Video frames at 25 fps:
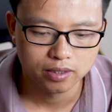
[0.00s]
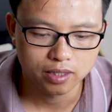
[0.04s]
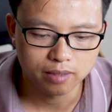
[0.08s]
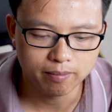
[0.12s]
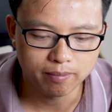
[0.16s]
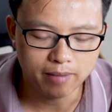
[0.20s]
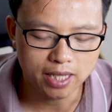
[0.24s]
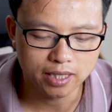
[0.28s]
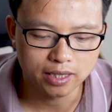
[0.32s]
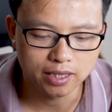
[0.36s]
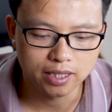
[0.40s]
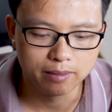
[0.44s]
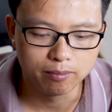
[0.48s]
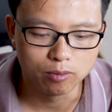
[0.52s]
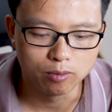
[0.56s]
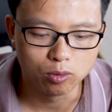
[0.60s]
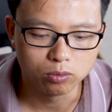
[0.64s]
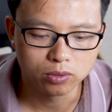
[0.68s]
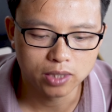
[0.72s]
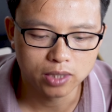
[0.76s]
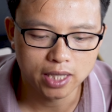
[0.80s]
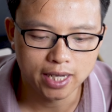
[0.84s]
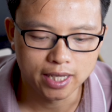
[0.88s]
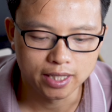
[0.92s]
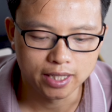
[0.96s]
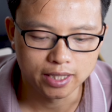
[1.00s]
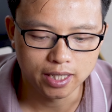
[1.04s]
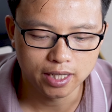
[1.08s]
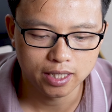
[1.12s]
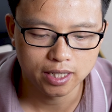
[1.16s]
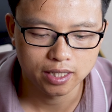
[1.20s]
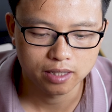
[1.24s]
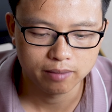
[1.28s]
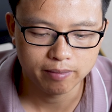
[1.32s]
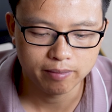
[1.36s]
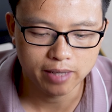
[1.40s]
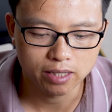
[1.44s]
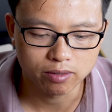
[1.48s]
Các bạn tìm đúng thẻ nhé.
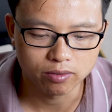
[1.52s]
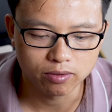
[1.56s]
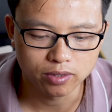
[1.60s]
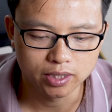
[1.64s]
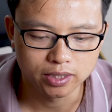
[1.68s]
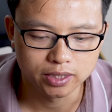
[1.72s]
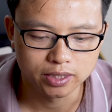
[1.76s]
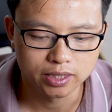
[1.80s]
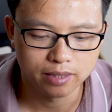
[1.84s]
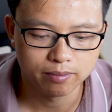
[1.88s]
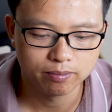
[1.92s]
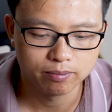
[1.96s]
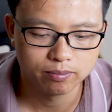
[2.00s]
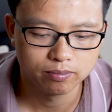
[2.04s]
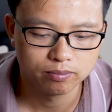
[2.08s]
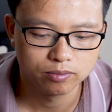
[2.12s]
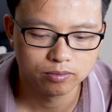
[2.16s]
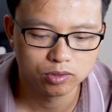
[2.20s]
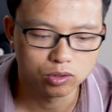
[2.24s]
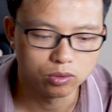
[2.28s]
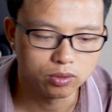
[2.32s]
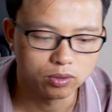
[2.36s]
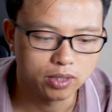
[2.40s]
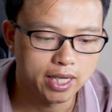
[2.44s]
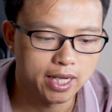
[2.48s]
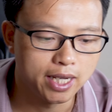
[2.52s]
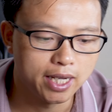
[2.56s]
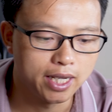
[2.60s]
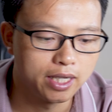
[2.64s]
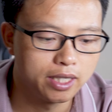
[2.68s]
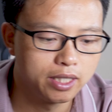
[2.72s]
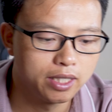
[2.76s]
Các bạn có thể xem số thẻ.